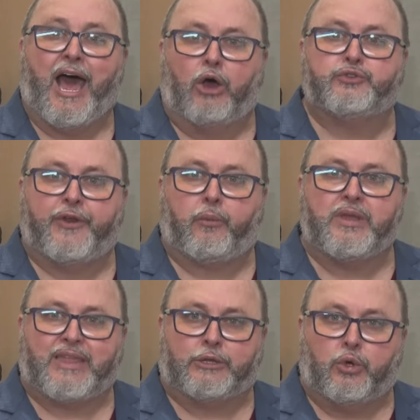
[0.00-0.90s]
aos
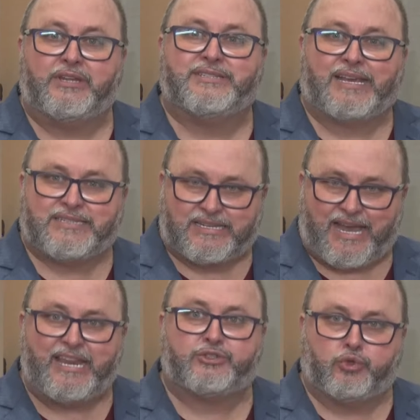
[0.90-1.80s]
frequentadores dessas
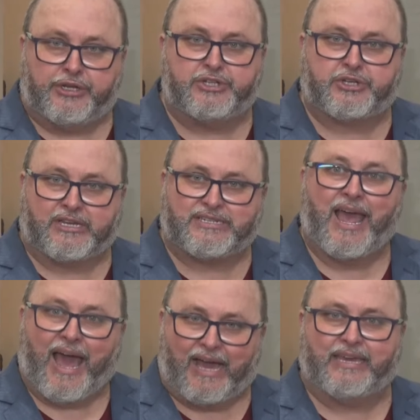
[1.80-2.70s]
áreas turísticas
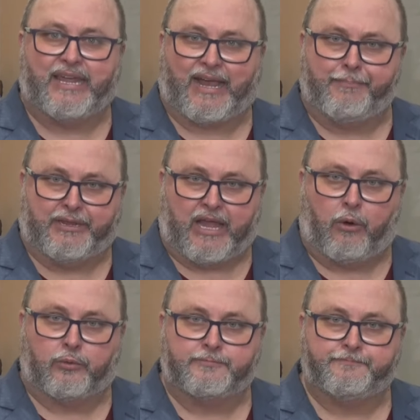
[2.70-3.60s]
aqui da
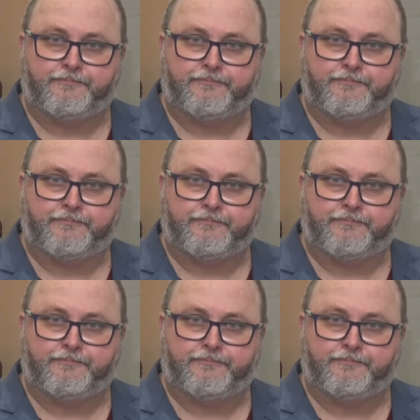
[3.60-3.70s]
capital?